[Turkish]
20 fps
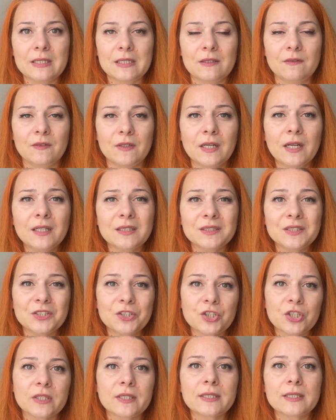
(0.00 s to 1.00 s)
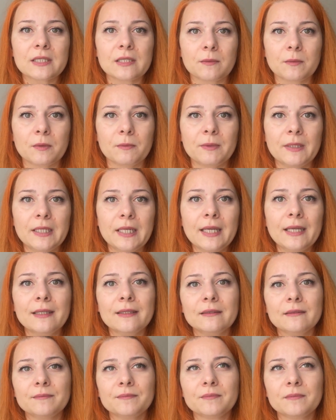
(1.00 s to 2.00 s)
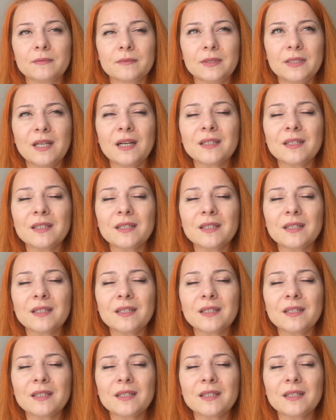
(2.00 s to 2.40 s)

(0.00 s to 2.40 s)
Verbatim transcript: CV'ler ırkçılık sebebiyle ya